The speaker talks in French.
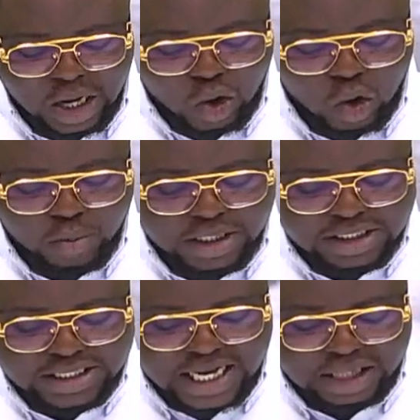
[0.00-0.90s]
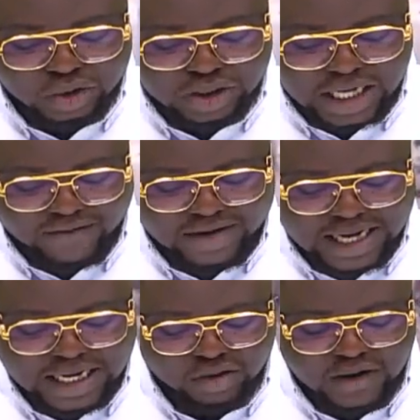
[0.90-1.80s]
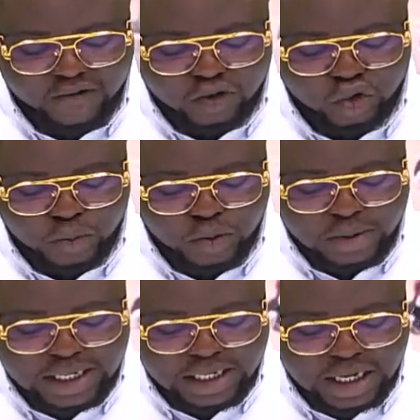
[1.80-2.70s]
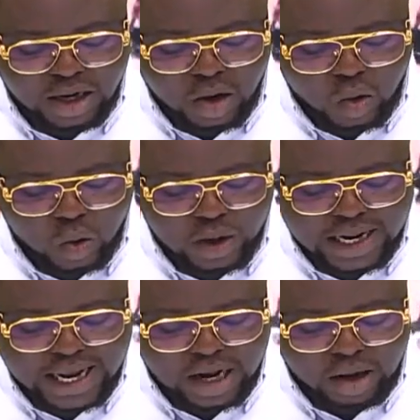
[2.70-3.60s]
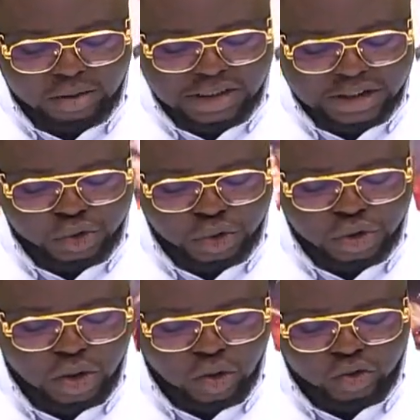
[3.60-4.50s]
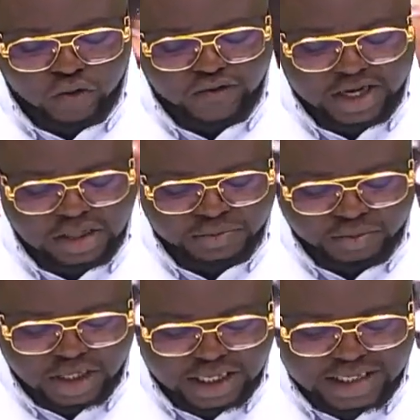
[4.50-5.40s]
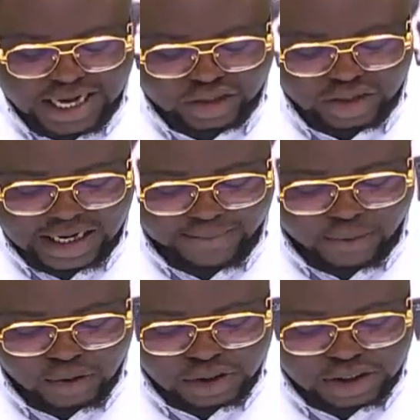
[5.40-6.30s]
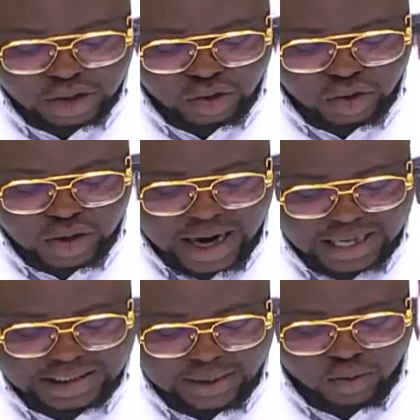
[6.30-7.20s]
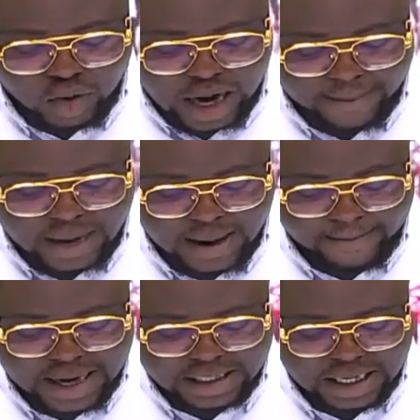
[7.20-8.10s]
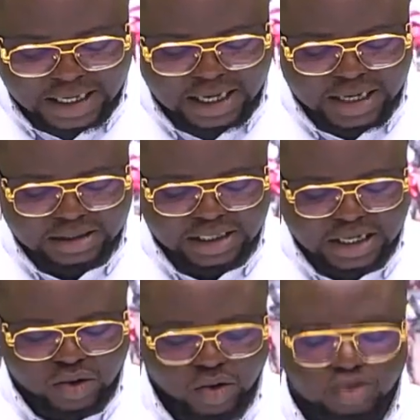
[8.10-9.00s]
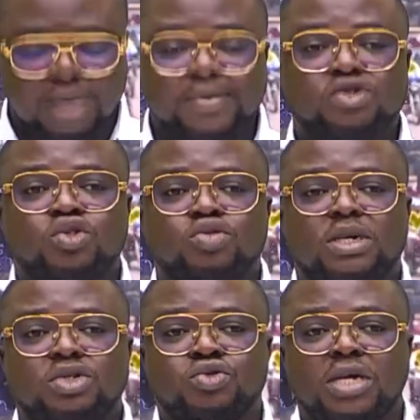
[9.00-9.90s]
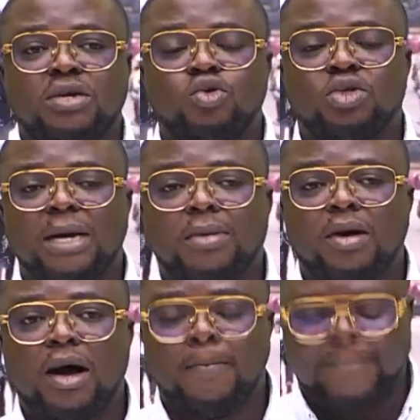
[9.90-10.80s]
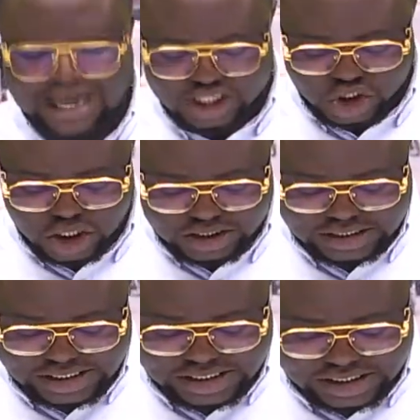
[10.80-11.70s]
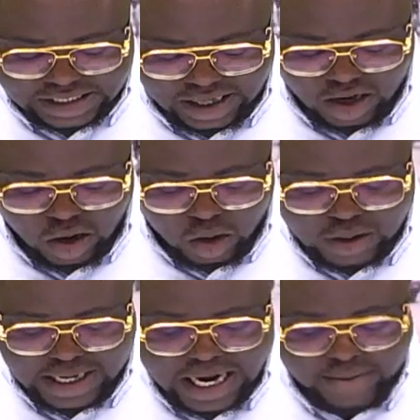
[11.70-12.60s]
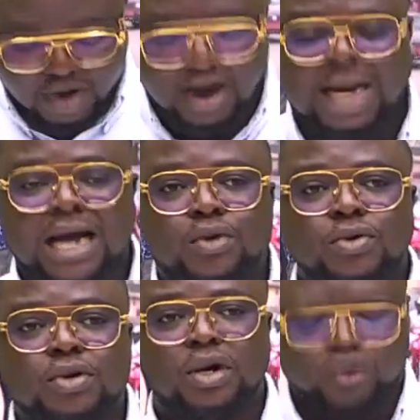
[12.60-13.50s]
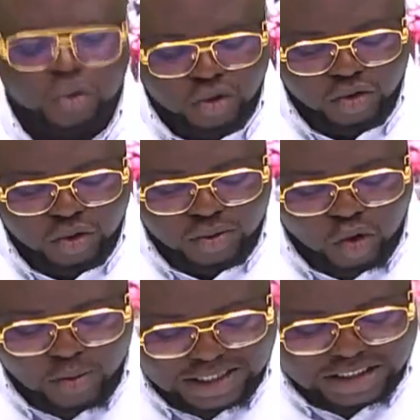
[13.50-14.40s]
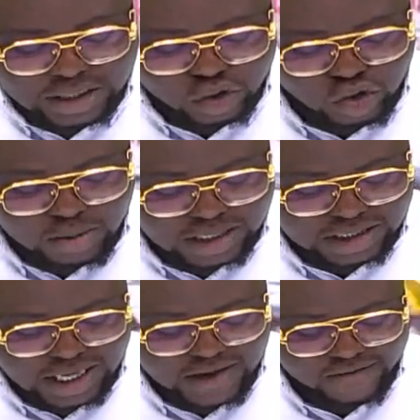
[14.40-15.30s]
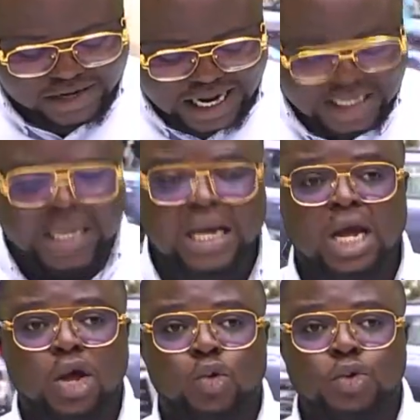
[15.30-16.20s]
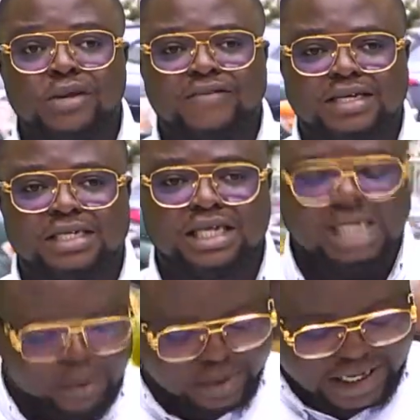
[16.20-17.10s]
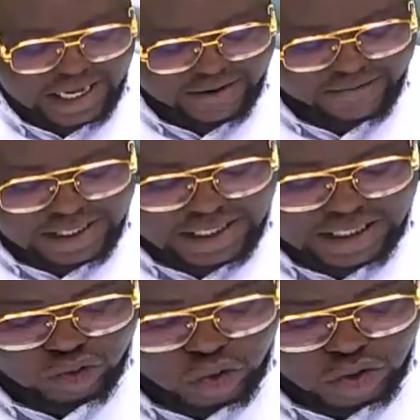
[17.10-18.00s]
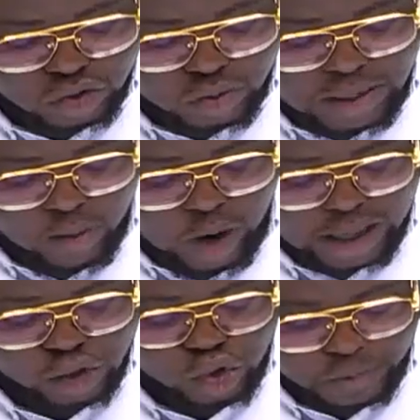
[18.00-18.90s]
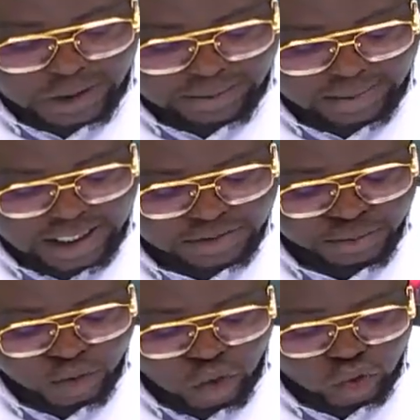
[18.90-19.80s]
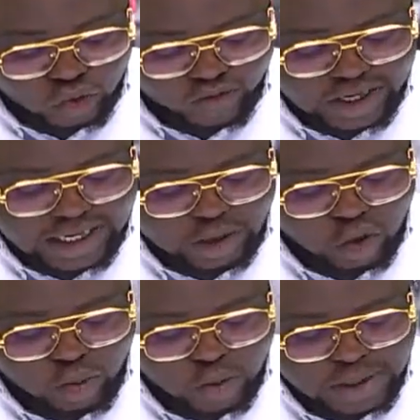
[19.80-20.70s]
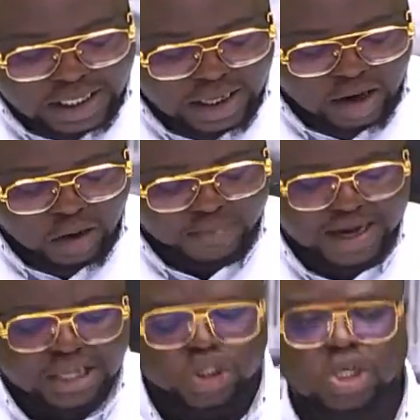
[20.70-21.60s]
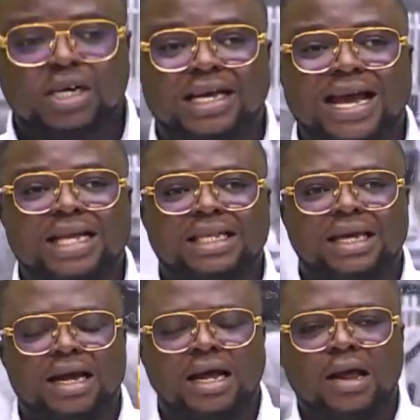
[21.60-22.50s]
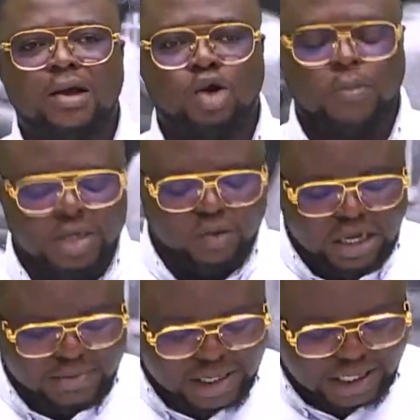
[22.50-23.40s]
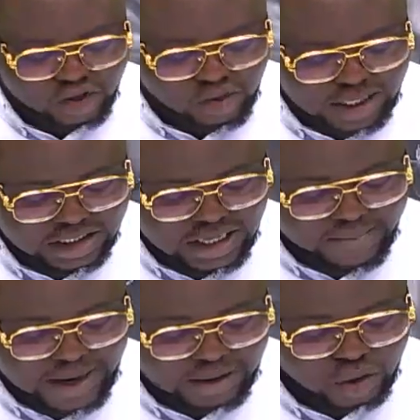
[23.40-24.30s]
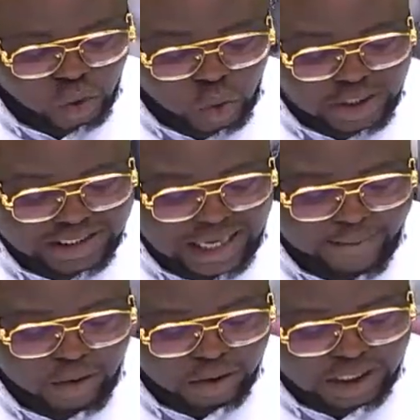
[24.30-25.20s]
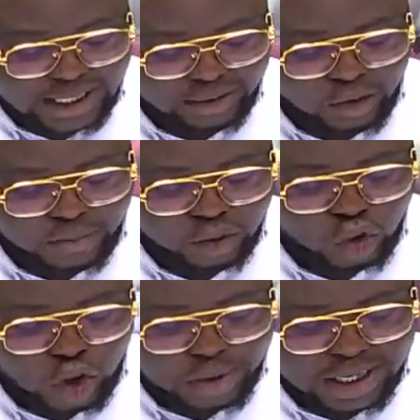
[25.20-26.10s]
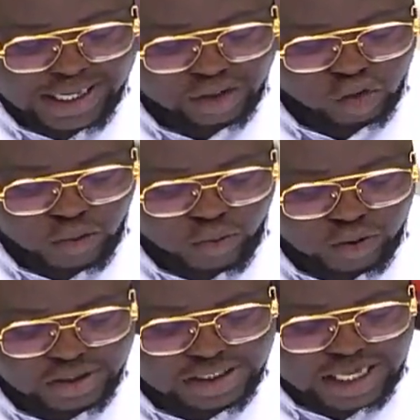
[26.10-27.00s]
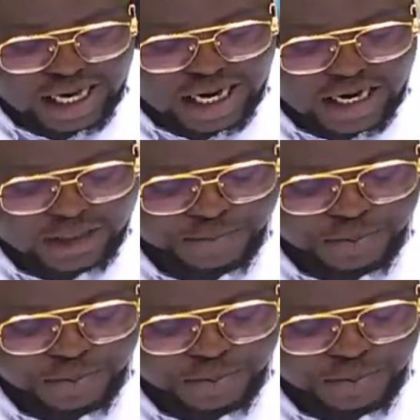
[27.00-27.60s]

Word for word: au ministère du Travail et de la Fonction publique où il est en étude. Retrouvez des détails sur la réponse de Adamou Abba dans les colonnes de la page du matin journal, notamment en page 10. On lit également à la une de le matinal de ce matin, FLAC, Université d'Abomey-Calavi, les soutenances de mémoire supprimées. Retrouvez le mobile en page 4. Le Béninois libéré ce matin parle de coup d'État manqué, de plan de communication pour sa